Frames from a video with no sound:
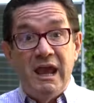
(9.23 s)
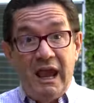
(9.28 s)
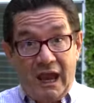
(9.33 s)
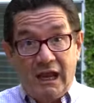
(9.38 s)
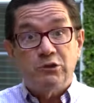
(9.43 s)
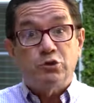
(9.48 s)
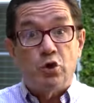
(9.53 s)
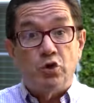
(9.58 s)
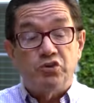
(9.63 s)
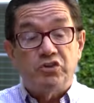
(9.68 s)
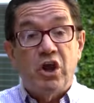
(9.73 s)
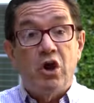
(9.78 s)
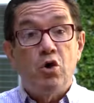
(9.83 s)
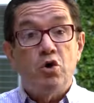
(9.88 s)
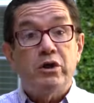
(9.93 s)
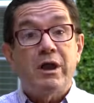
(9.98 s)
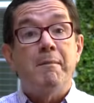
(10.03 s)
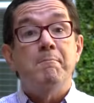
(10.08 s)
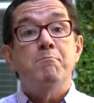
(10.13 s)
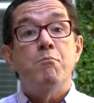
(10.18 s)
el
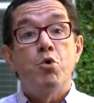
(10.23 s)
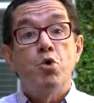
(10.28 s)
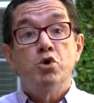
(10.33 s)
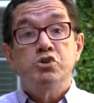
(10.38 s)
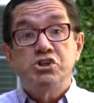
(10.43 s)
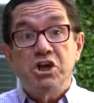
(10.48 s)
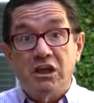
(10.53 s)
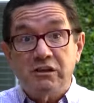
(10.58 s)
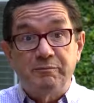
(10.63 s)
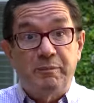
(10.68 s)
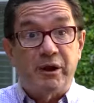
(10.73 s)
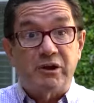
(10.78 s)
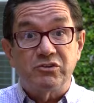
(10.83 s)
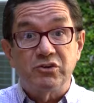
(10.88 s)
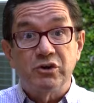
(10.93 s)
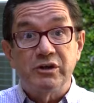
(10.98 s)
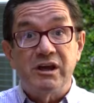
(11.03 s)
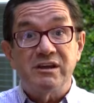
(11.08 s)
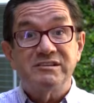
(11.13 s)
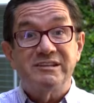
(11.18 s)
consejo que muchas
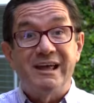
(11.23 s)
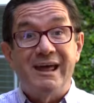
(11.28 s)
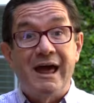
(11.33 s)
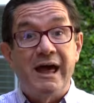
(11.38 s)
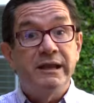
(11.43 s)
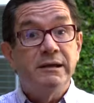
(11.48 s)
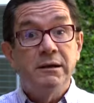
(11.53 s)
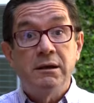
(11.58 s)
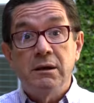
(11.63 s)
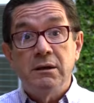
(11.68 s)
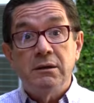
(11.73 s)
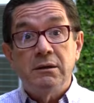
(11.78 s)
personas te dan